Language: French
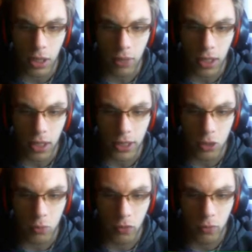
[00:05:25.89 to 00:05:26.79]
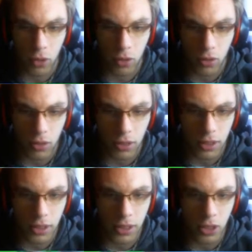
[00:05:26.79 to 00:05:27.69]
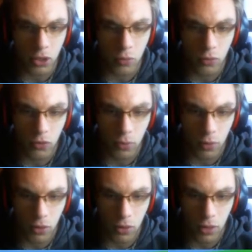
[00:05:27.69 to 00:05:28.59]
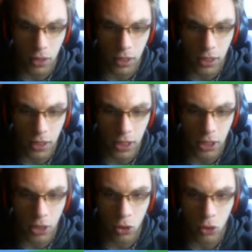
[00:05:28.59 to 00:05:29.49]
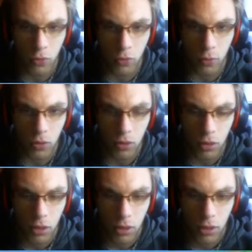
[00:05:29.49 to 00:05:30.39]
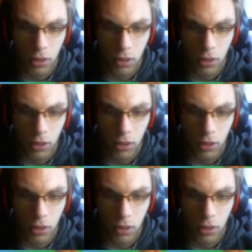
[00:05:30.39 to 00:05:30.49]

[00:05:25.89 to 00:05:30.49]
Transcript: il y a voilà, il y a ce mouvement, il y a ce mouvement et ce mouvement